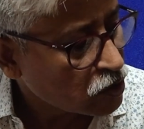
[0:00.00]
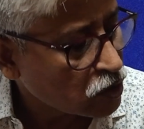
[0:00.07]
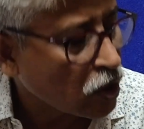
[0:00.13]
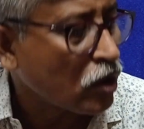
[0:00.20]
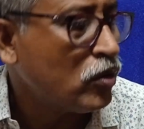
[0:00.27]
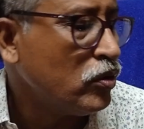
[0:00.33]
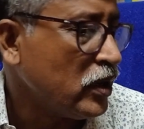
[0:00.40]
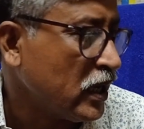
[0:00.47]

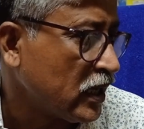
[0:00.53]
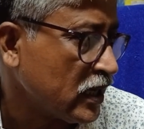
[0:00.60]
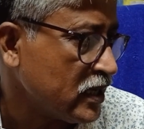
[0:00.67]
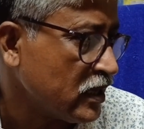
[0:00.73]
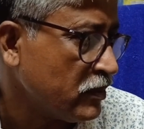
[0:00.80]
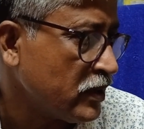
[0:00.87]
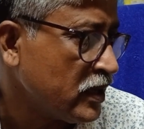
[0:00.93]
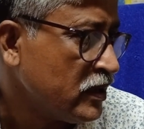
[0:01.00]
তখন এটা
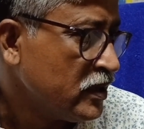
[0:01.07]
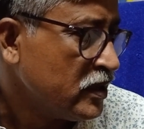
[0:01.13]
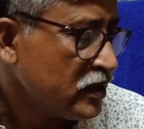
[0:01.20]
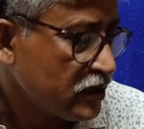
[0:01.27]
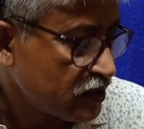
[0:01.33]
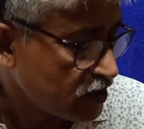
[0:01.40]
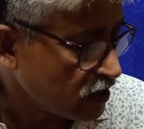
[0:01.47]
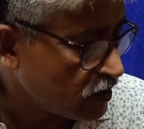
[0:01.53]
যাবে
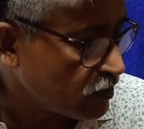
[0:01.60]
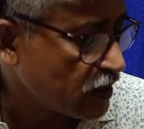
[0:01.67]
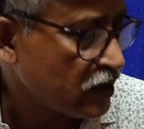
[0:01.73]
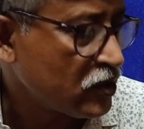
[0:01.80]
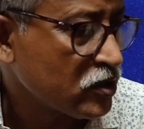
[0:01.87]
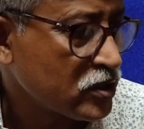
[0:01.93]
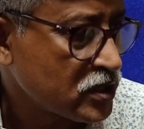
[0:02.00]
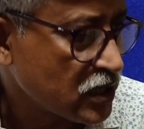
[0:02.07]

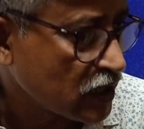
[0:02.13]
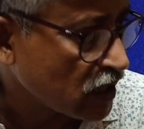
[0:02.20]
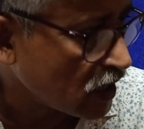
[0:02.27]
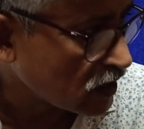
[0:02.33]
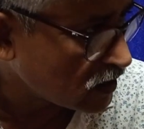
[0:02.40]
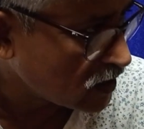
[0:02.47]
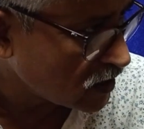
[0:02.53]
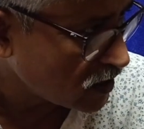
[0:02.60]
ট্রিটমেন্ট হচ্ছে
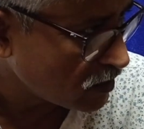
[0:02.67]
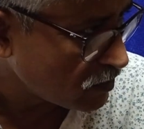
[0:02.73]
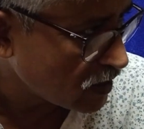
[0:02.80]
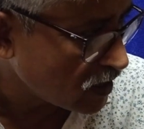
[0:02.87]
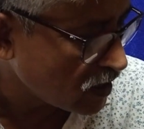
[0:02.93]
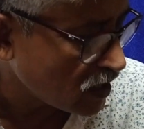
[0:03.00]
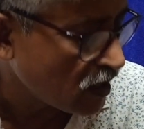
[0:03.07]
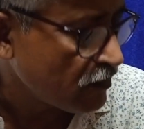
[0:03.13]
কাঁদতে
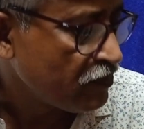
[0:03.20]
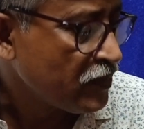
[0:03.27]
দেবেন না